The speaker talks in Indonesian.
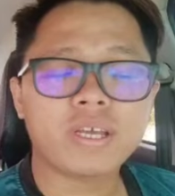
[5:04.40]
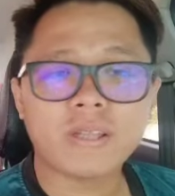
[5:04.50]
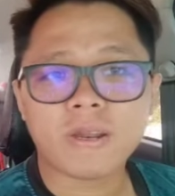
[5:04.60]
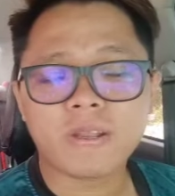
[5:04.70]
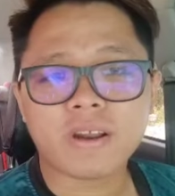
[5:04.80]
bahwa
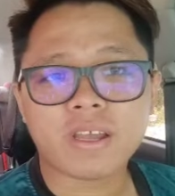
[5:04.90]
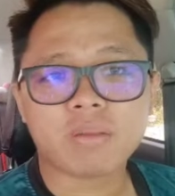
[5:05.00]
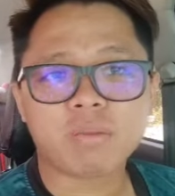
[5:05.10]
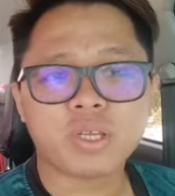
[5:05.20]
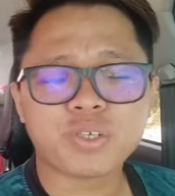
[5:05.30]
kita ini
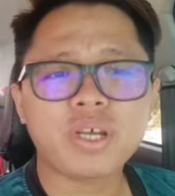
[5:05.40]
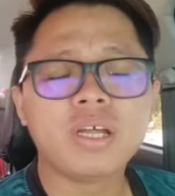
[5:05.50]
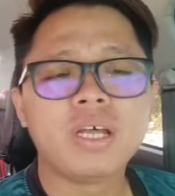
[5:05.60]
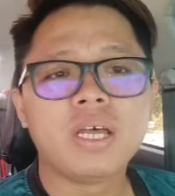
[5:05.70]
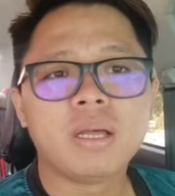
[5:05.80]
rakyat
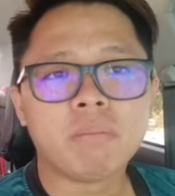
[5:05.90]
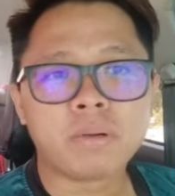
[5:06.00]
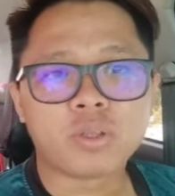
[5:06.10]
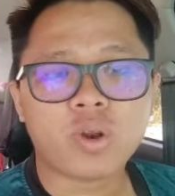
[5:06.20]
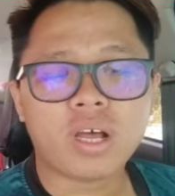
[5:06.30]
Malaysia
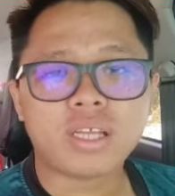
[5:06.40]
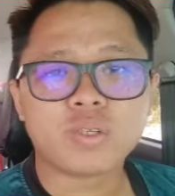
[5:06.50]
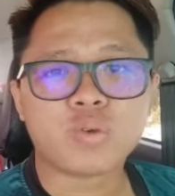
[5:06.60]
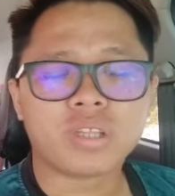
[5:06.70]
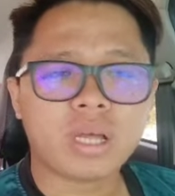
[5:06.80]
bertolak
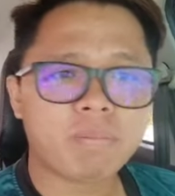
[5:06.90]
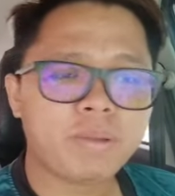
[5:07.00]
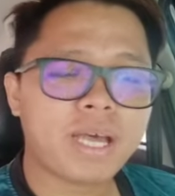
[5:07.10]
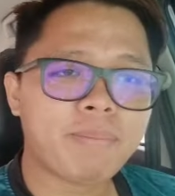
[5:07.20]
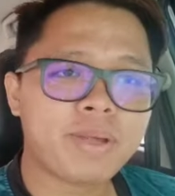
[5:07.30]
ansur.
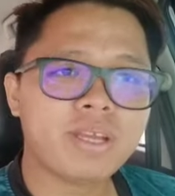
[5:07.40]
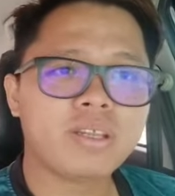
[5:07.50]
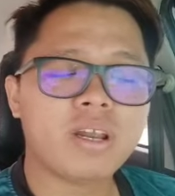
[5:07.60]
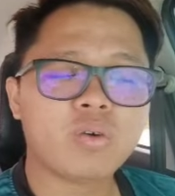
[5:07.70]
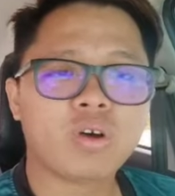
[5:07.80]
Tapi apa
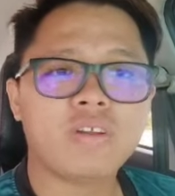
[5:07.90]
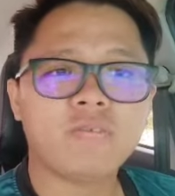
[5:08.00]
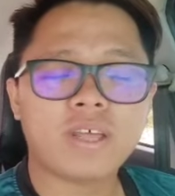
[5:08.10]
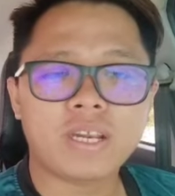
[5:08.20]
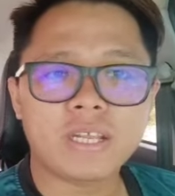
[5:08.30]
yang dilakukan
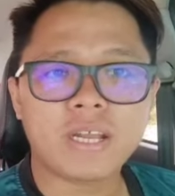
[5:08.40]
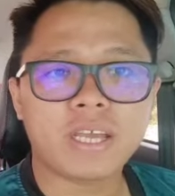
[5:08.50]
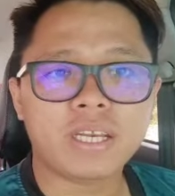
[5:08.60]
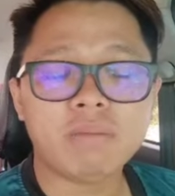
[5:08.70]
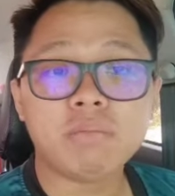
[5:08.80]
Fadlina
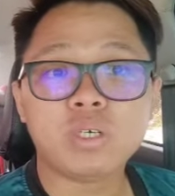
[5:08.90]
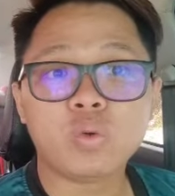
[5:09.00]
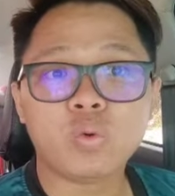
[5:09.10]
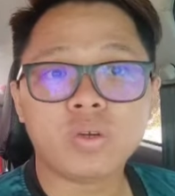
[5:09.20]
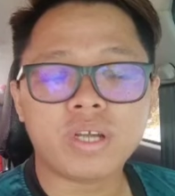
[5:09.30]
ini
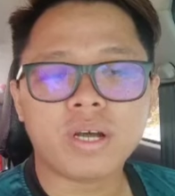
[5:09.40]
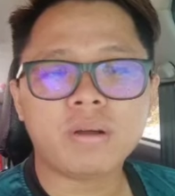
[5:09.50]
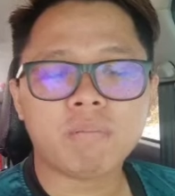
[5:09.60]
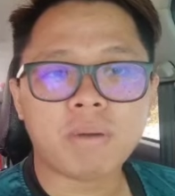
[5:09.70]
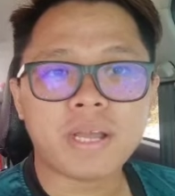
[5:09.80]

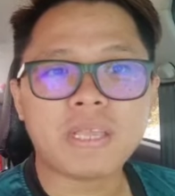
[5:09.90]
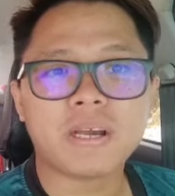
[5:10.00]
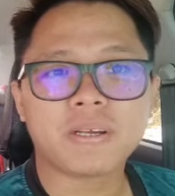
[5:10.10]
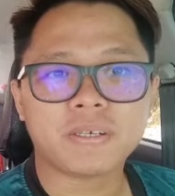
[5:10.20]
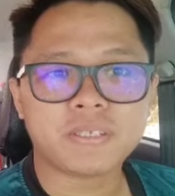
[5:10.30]
mengundang
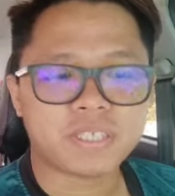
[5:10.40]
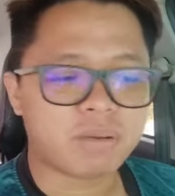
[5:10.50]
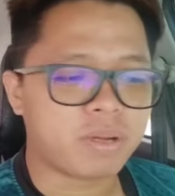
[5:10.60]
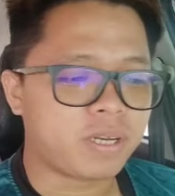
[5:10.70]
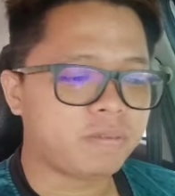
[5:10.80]
banyak
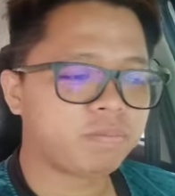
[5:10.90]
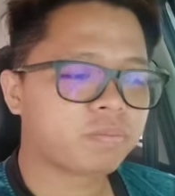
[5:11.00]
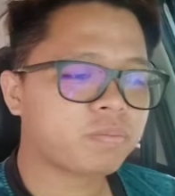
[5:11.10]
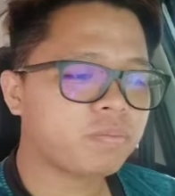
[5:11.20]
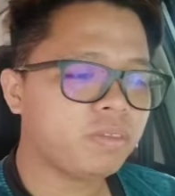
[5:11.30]
kecaman.
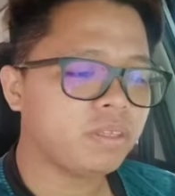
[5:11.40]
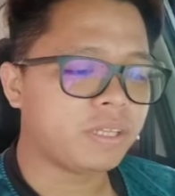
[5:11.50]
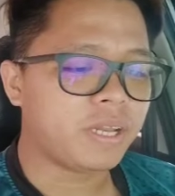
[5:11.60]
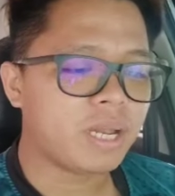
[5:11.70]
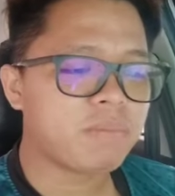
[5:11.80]

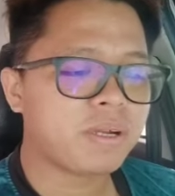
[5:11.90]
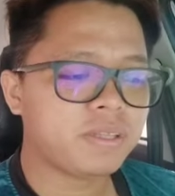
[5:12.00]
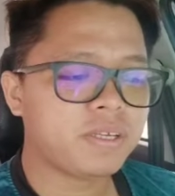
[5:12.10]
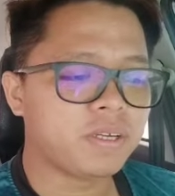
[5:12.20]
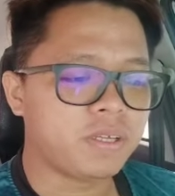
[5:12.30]
Di dalam
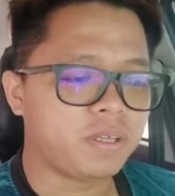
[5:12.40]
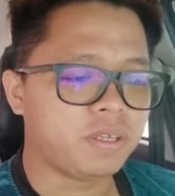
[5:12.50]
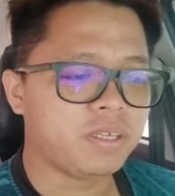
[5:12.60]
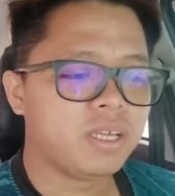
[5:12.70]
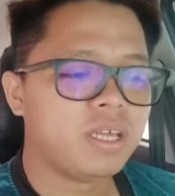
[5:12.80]
artikel ini,